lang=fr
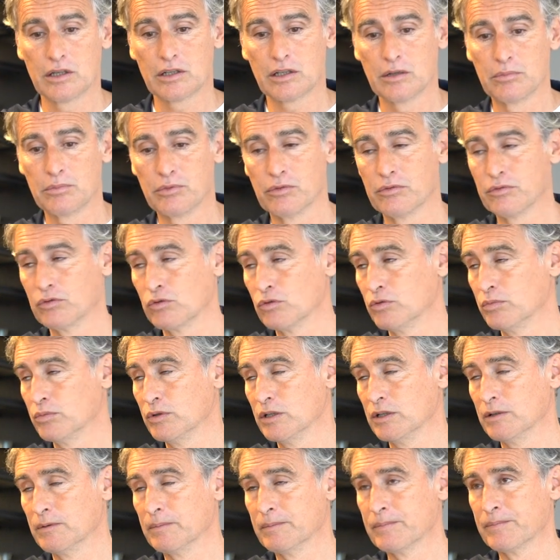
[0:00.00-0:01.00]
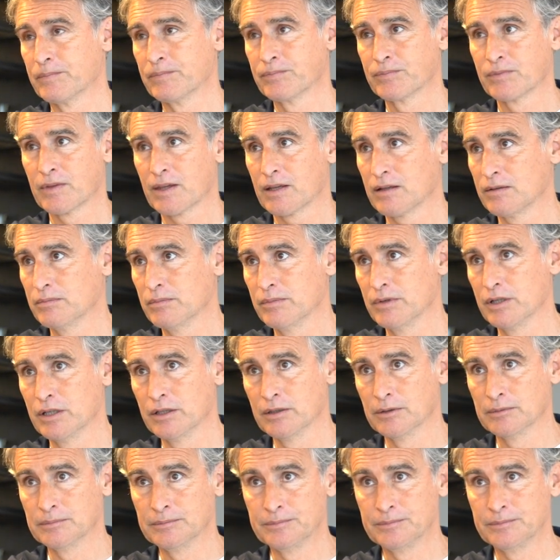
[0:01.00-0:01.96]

qui est plus volubile. Mais